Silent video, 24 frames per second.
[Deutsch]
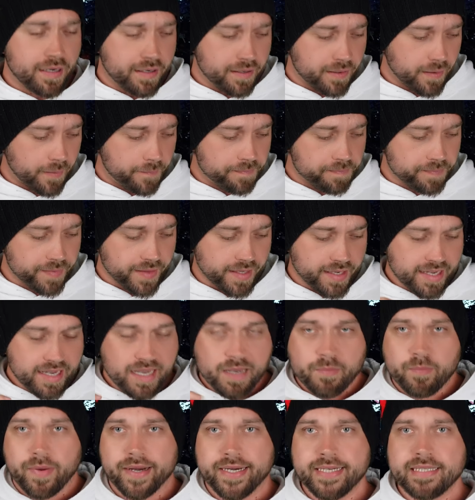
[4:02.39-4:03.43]
Ähm,
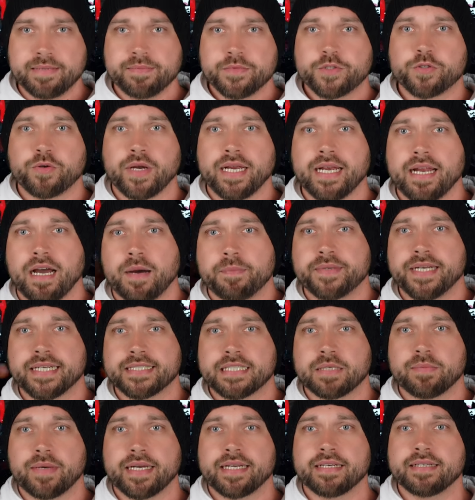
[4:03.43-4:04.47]
bei diesem Trailer habt ihr
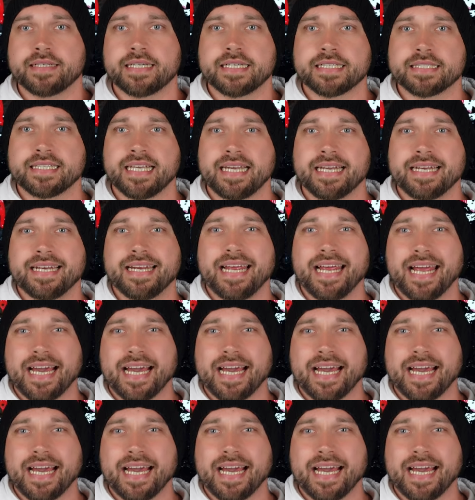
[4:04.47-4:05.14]
jetzt am Ende gesehen,